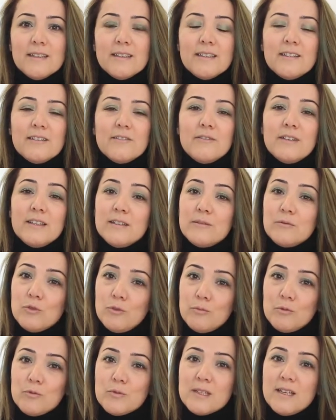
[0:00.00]
e, ve
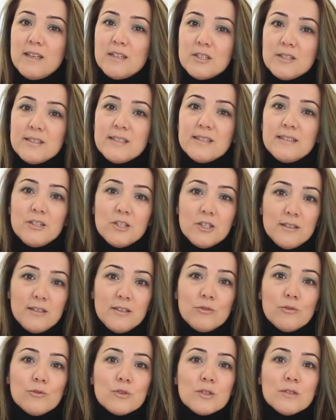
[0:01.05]
toplumsal cinsiyet
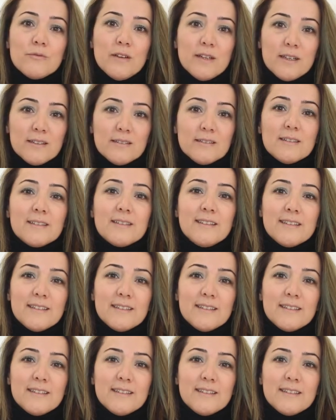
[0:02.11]
eşitliği konusunda farkındalık